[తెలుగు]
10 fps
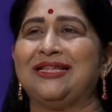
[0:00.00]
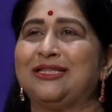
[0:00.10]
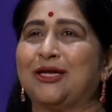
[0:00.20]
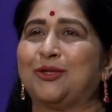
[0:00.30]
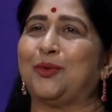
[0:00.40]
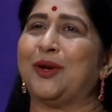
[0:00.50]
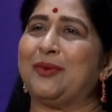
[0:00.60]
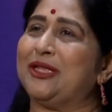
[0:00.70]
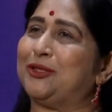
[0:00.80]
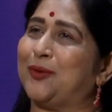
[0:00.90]
ఇంత దూరం
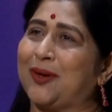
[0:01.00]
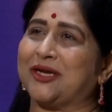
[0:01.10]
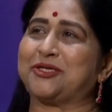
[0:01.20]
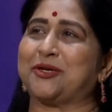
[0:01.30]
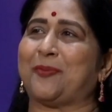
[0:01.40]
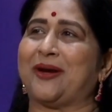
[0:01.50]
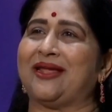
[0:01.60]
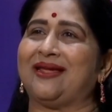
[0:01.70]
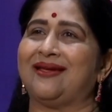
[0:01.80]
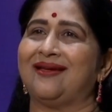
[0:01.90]
ఎంతో కష్టపడి